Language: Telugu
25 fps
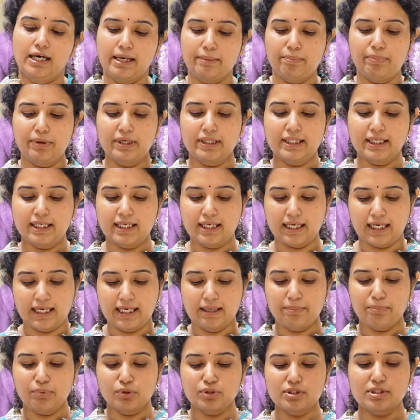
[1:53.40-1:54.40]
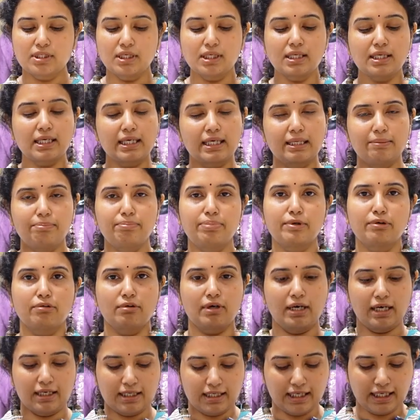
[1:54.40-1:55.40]
ఇప్పుడు ఇది క్రేప్ వస్తే క్రేప్
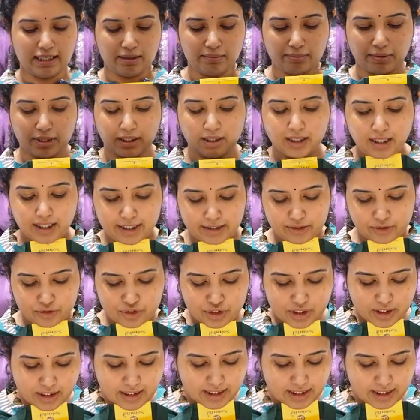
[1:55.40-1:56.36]
ప్యూర్ అట్లా అనమాట ఇది వచ్చి